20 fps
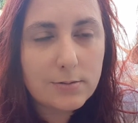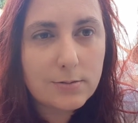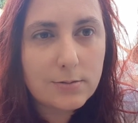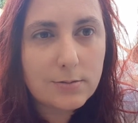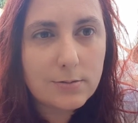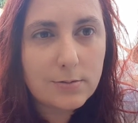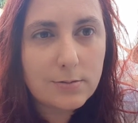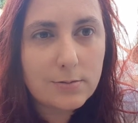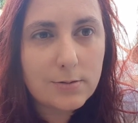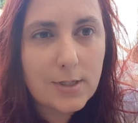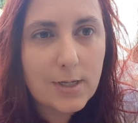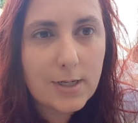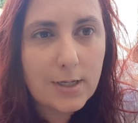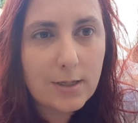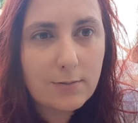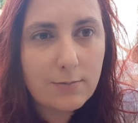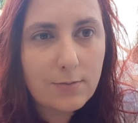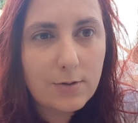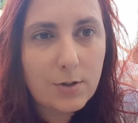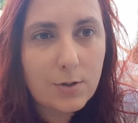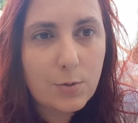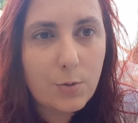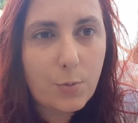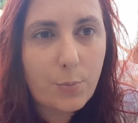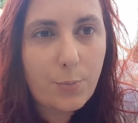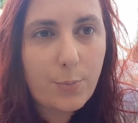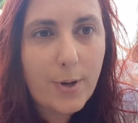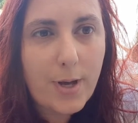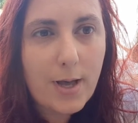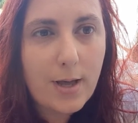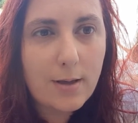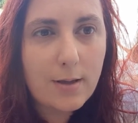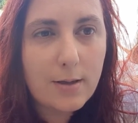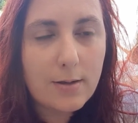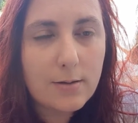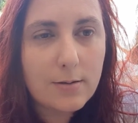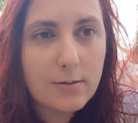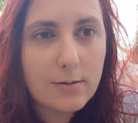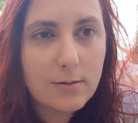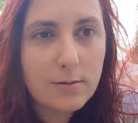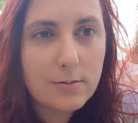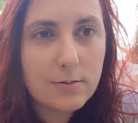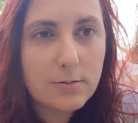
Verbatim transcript: son arrivée au parc euh,